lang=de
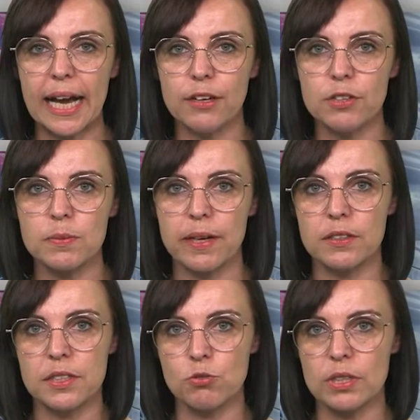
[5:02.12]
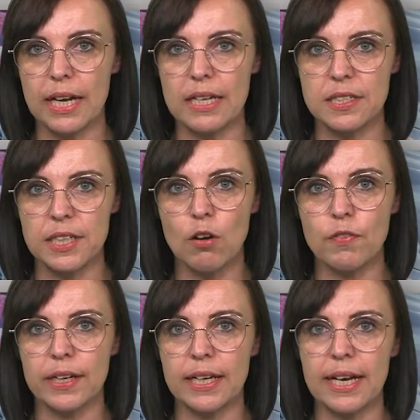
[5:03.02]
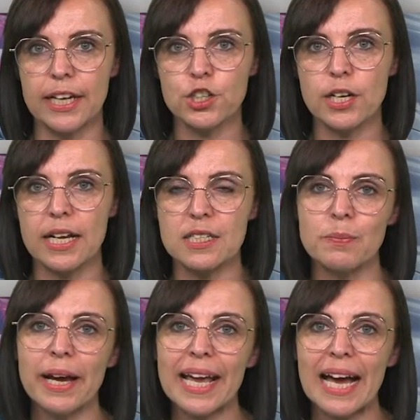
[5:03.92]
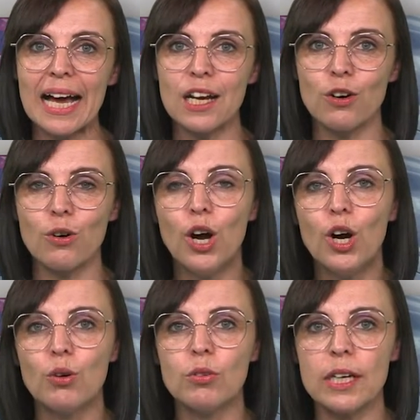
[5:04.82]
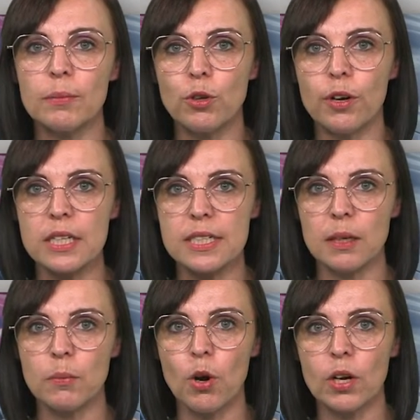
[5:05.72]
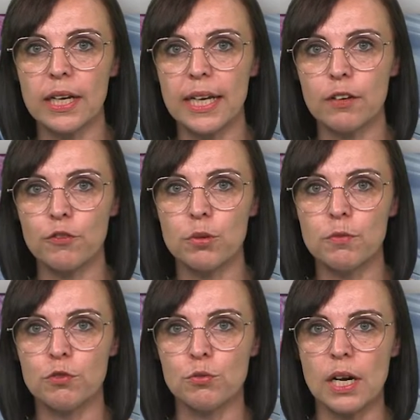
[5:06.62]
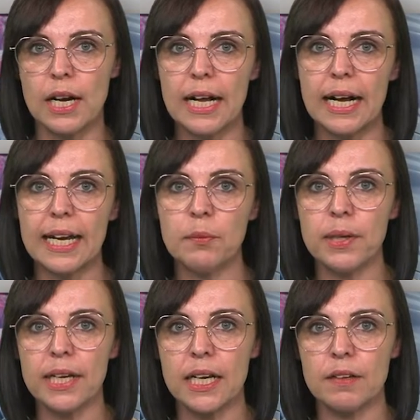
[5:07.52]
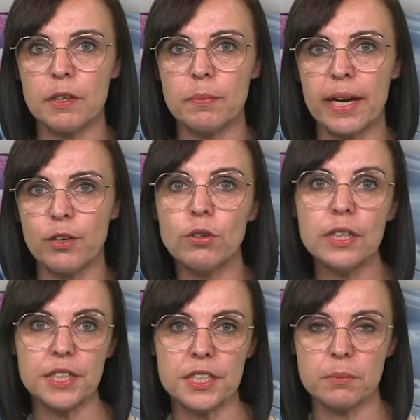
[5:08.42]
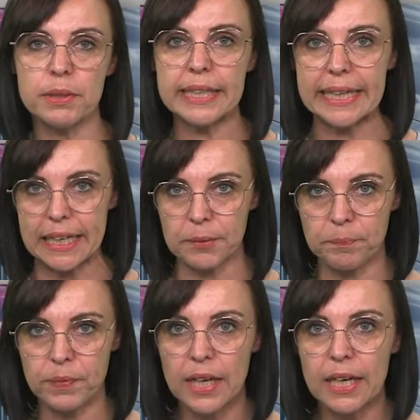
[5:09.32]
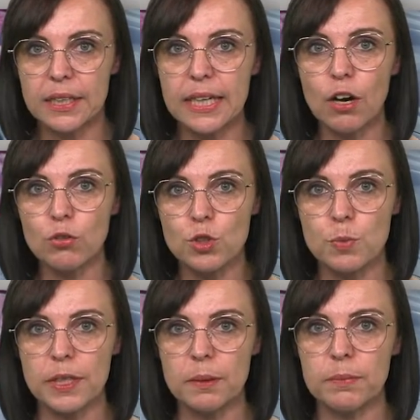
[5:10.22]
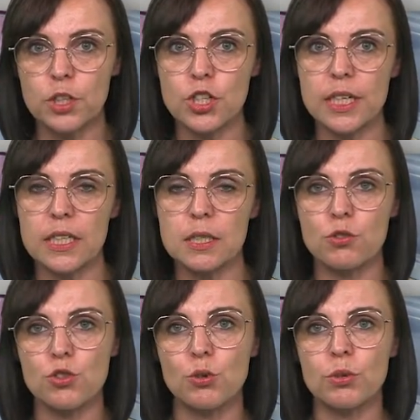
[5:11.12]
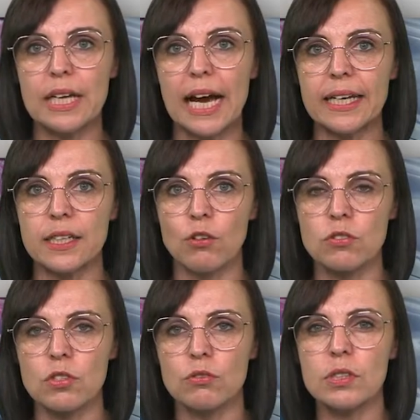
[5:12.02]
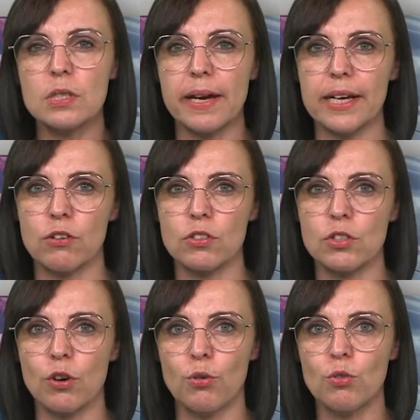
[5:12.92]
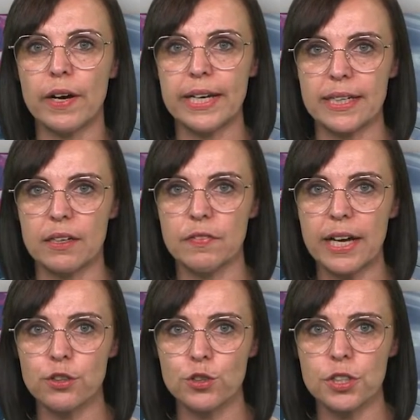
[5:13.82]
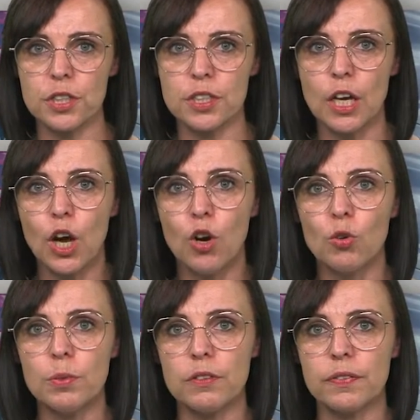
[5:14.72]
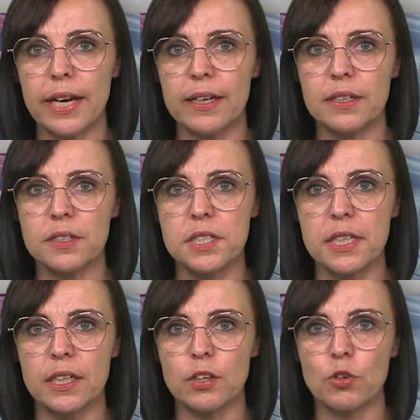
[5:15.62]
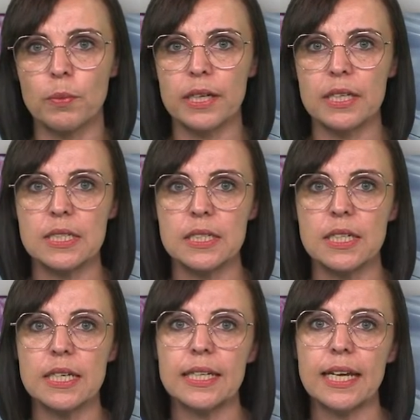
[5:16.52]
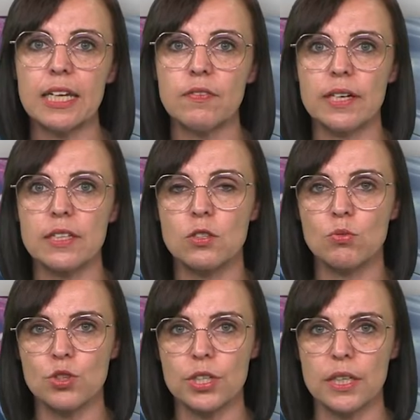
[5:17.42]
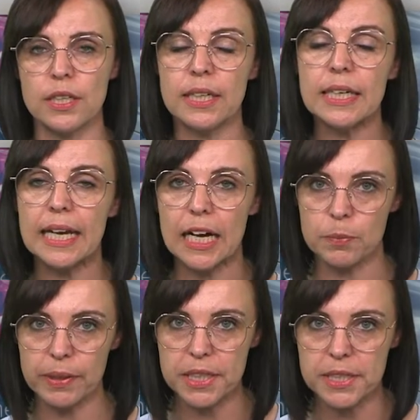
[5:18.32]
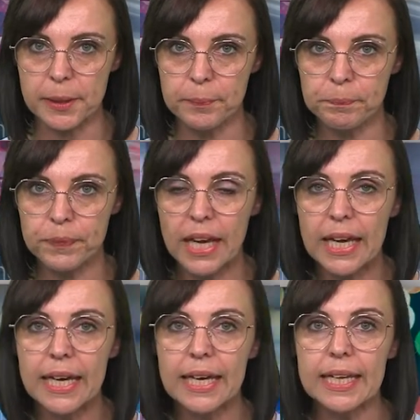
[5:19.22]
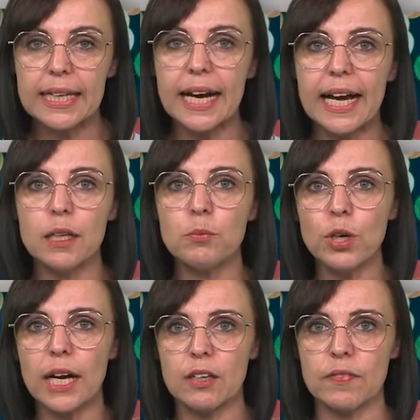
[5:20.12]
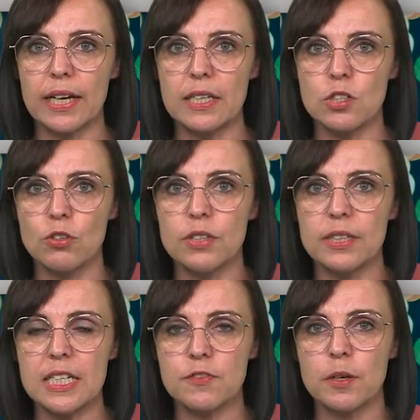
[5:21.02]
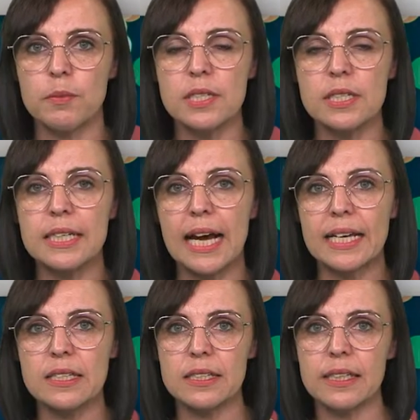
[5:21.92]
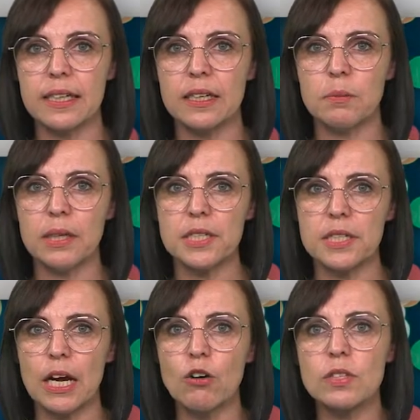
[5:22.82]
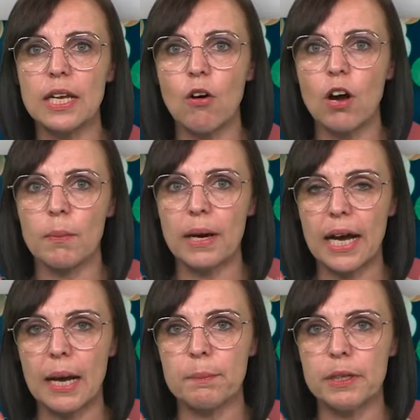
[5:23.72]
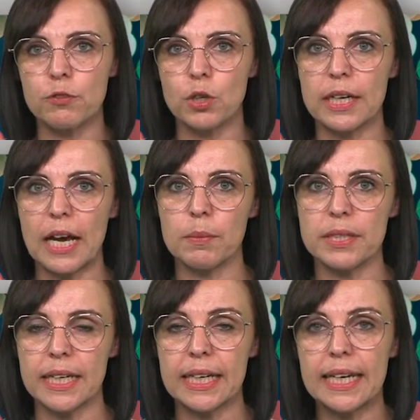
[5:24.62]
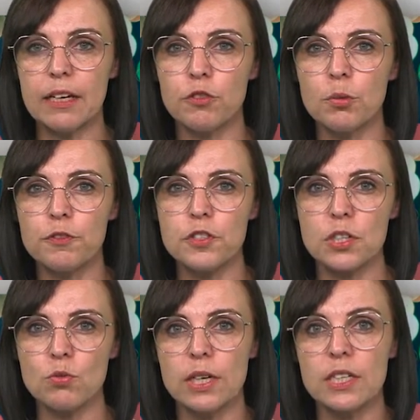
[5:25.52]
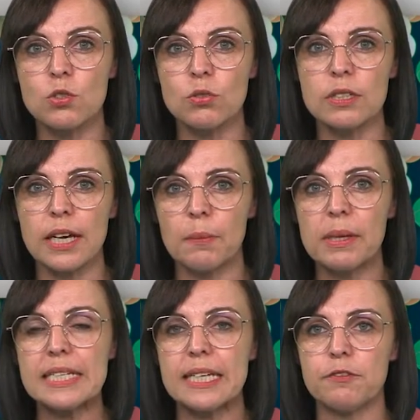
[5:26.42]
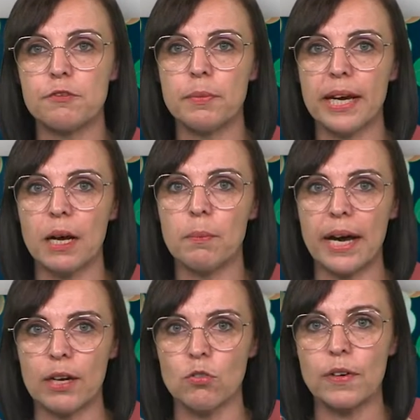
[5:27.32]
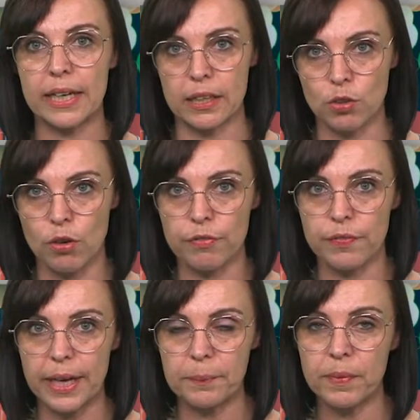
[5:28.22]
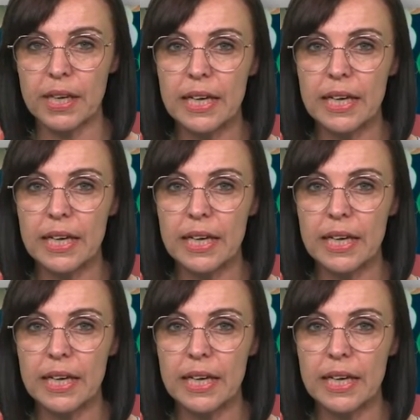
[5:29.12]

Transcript: 21.30 Uhr auf einer Landstraße bei Karlau und am Donnerstagmorgen gegen 5 Uhr ein Pkw bei Dolinchen mit Rehen. Die Autos blieben mit Schäden zwischen rund 1.000 und 2.000 Euro weiterhin fahrtüchtig. Um die verendeten Tiere kümmerte sich der jeweils zuständige Jagdpächter. Nach einem Bürgerhinweis konnte das vermisste 13-jährige Mädchen aus Lauchhammer am Mittwochnachmittag gegen 15 Uhr gesund am Senftenberger Bahnhof angetroffen werden.